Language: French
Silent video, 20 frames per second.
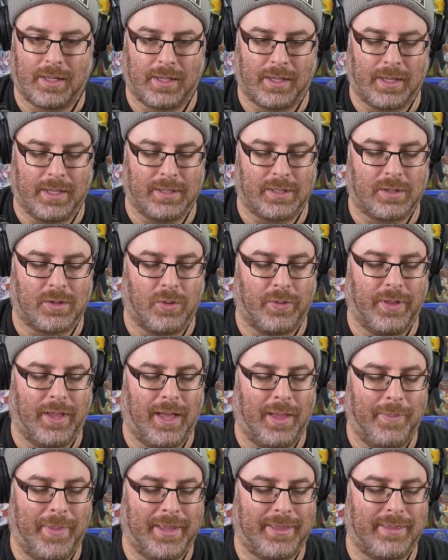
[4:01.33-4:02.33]
Qu'est-ce qu'on
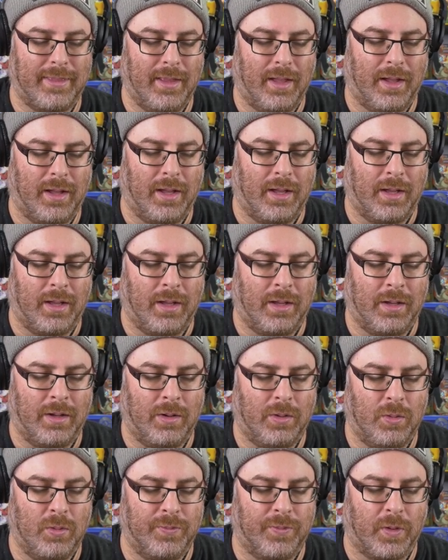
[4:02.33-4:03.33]
a maintenant
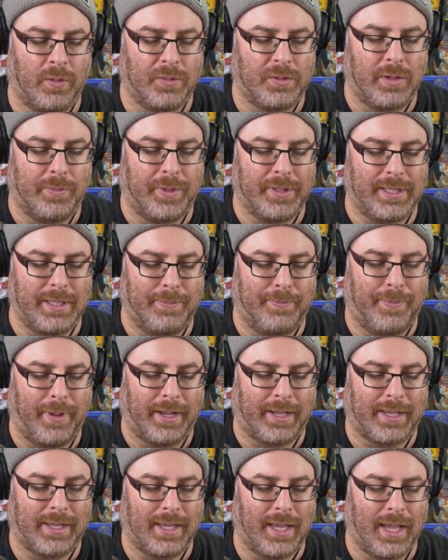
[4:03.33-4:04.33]
Où vont ce petit
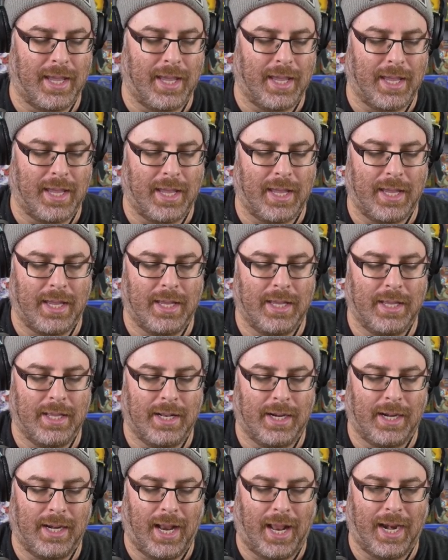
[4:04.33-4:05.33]
paquet.
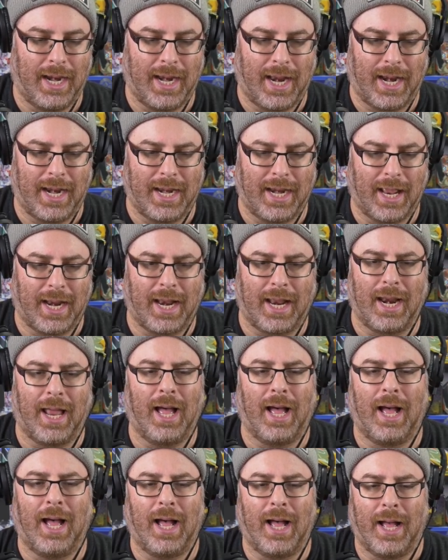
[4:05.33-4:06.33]
La la la la
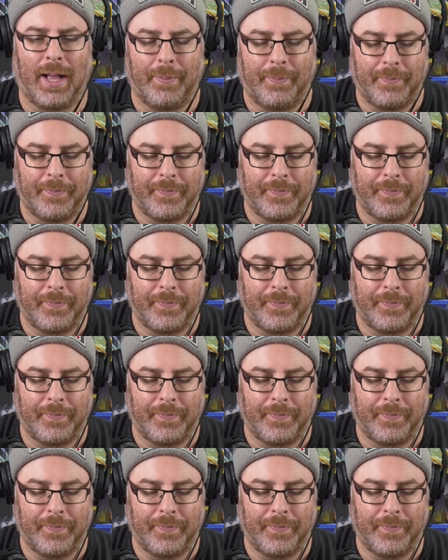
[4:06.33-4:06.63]
la.